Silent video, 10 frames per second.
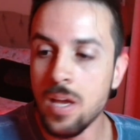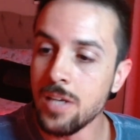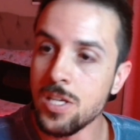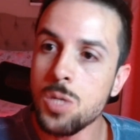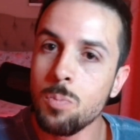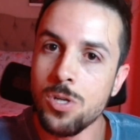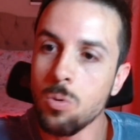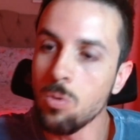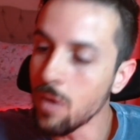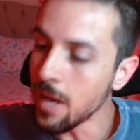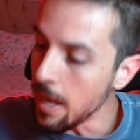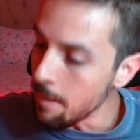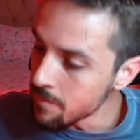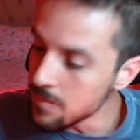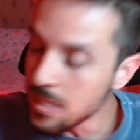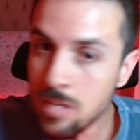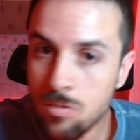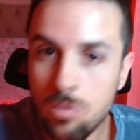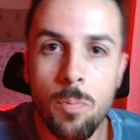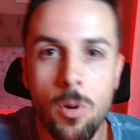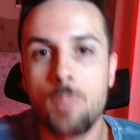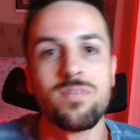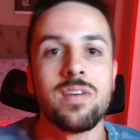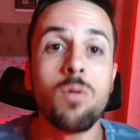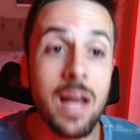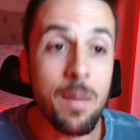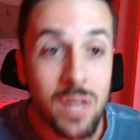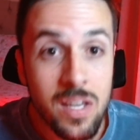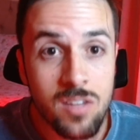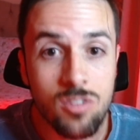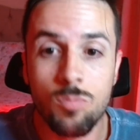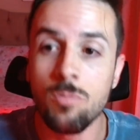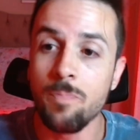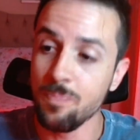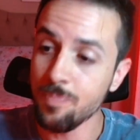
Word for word: A gente pode colocar dentro do próprio celular mesmo.